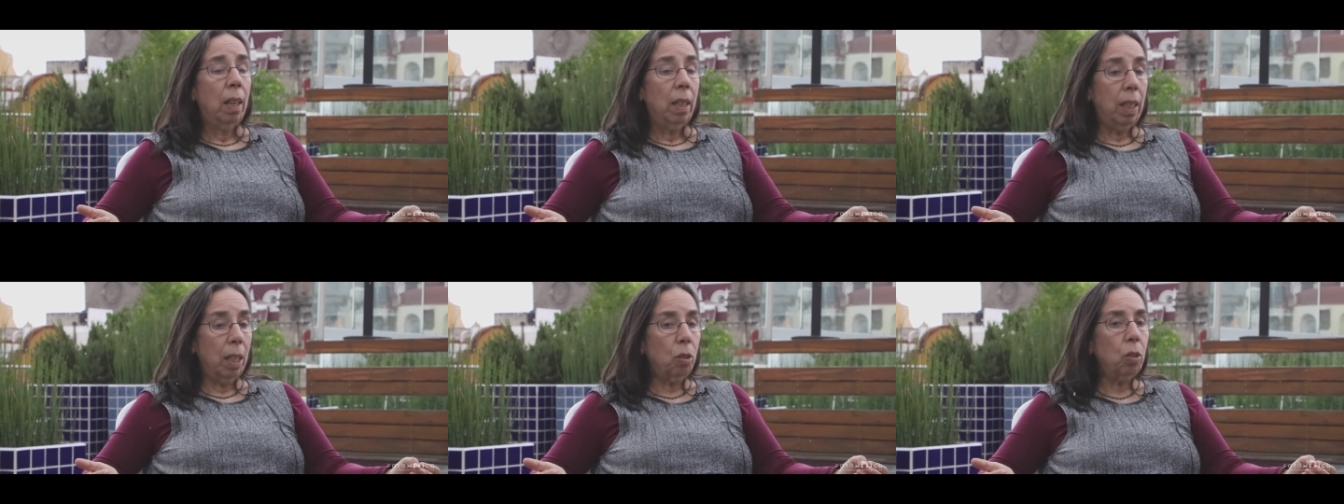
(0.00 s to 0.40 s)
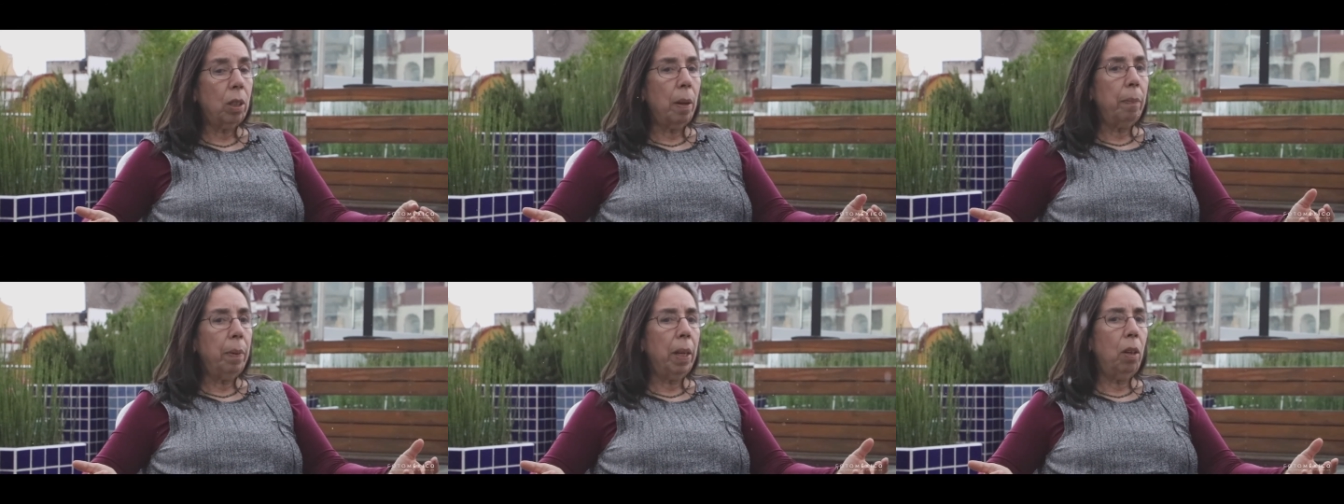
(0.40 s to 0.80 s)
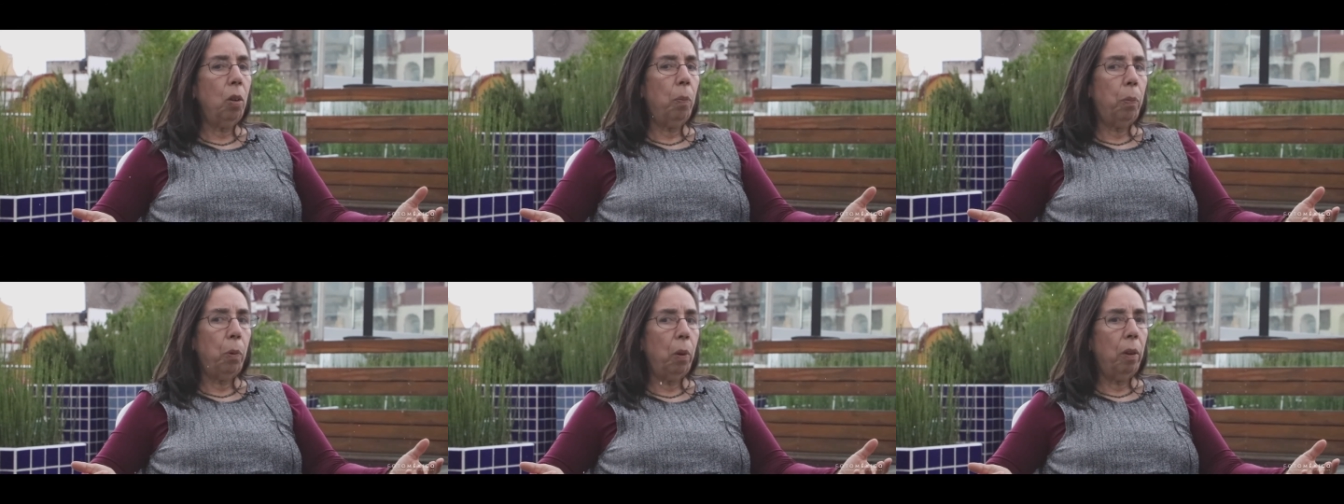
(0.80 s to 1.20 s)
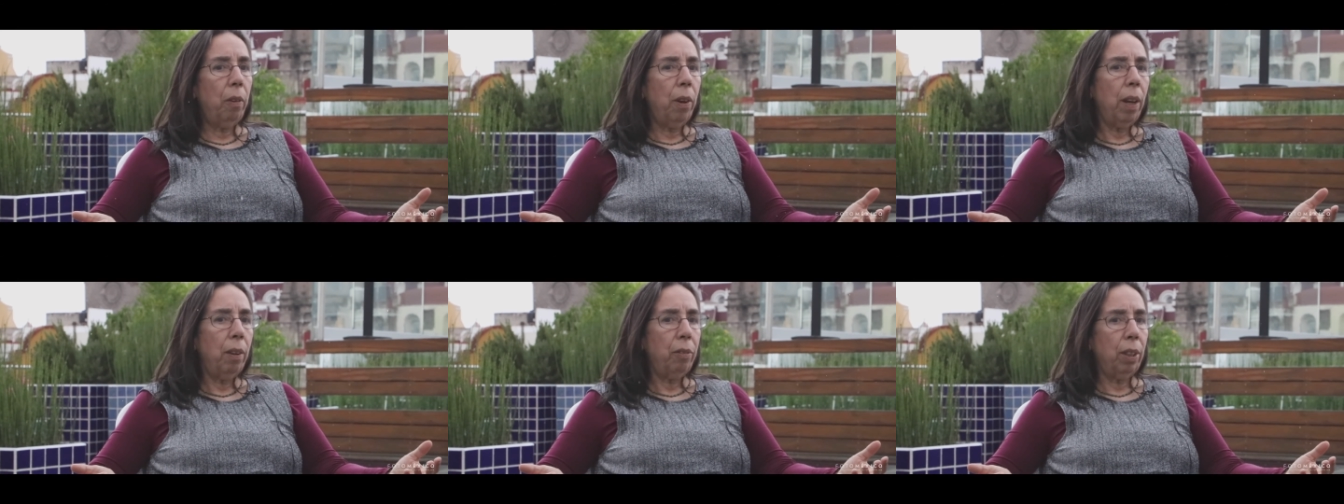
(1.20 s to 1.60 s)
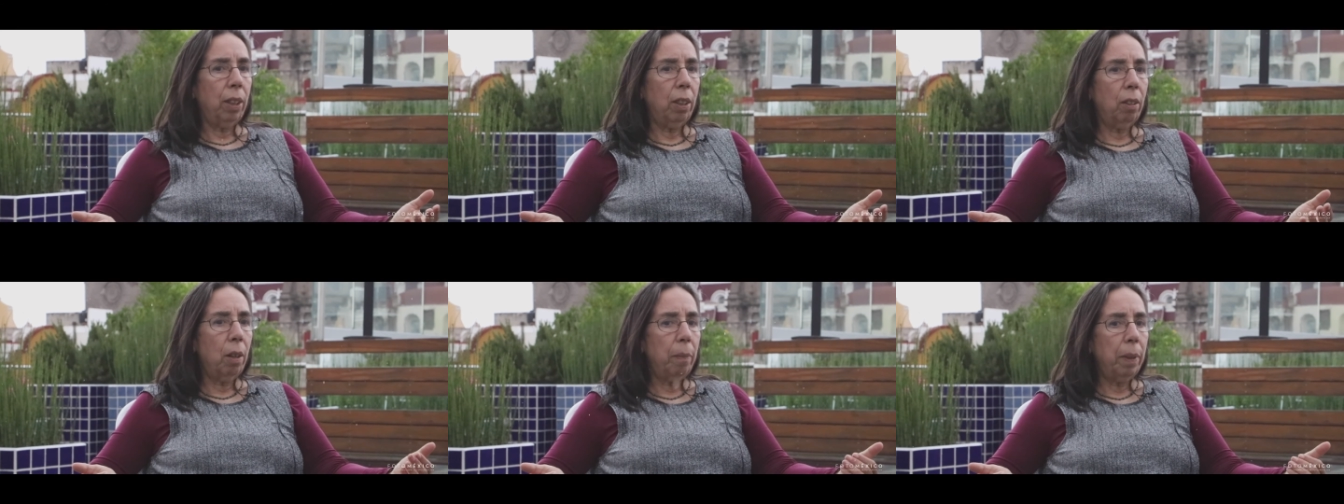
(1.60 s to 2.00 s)
Y eso también lo prueba
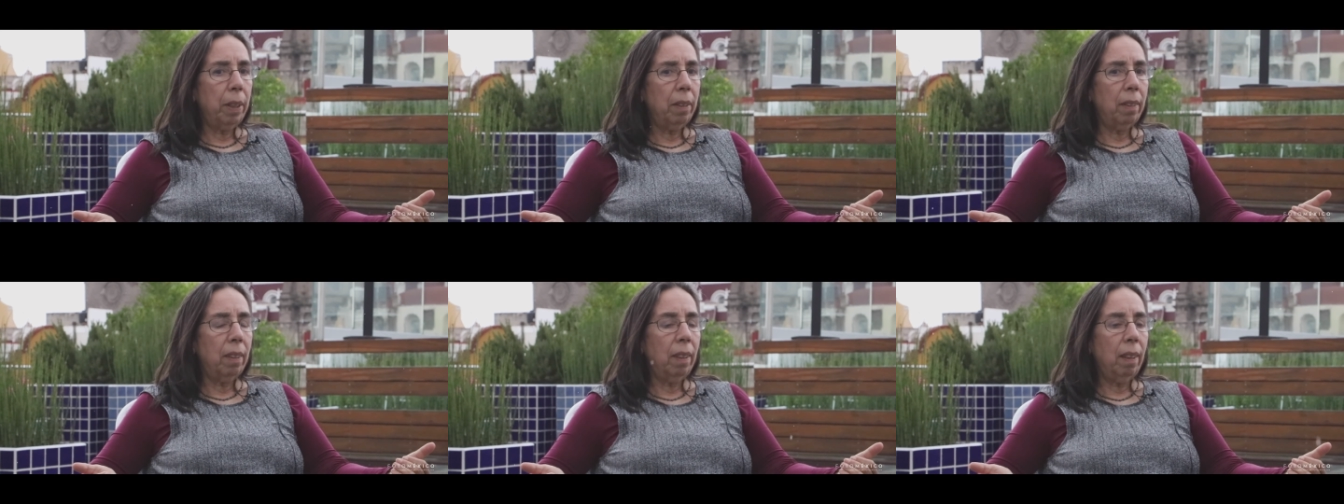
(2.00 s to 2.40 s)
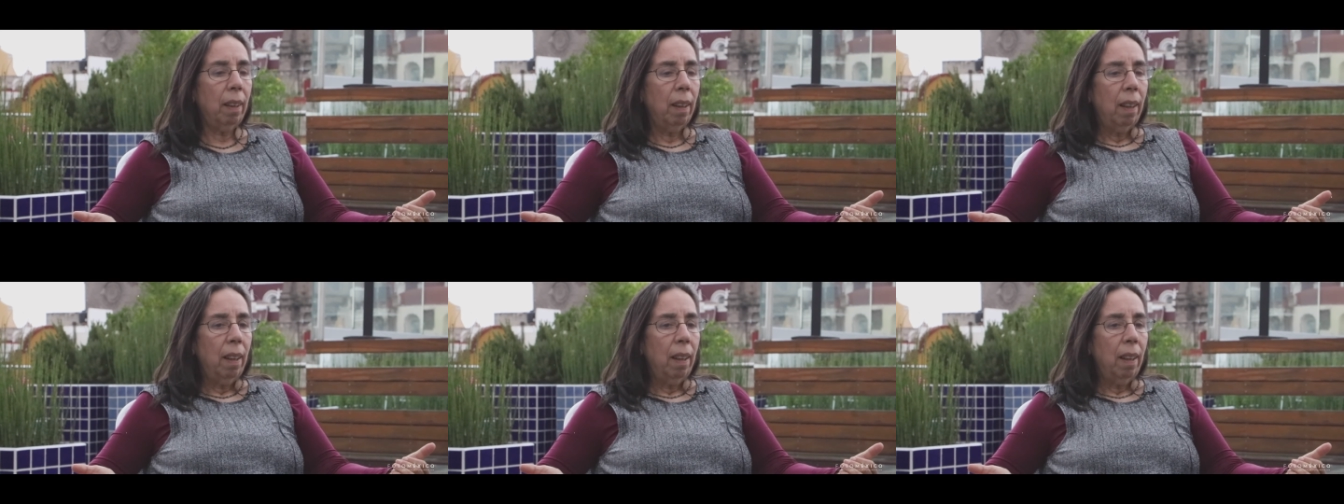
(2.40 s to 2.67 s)
efectivamente